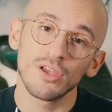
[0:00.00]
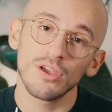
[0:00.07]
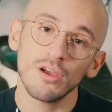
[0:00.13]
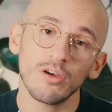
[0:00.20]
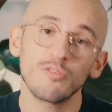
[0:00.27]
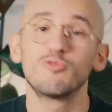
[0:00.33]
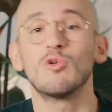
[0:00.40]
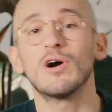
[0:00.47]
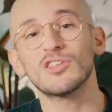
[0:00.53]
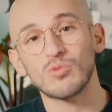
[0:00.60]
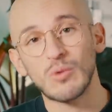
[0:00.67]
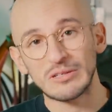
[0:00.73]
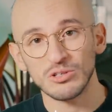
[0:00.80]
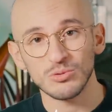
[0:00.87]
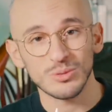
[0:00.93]
heures x
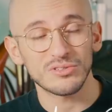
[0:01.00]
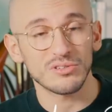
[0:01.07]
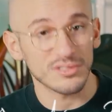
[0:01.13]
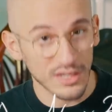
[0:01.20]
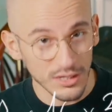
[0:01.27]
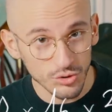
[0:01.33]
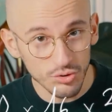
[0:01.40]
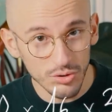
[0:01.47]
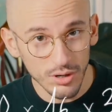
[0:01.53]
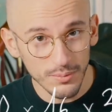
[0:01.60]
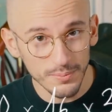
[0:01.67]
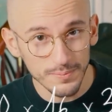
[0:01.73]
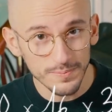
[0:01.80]
365 jours,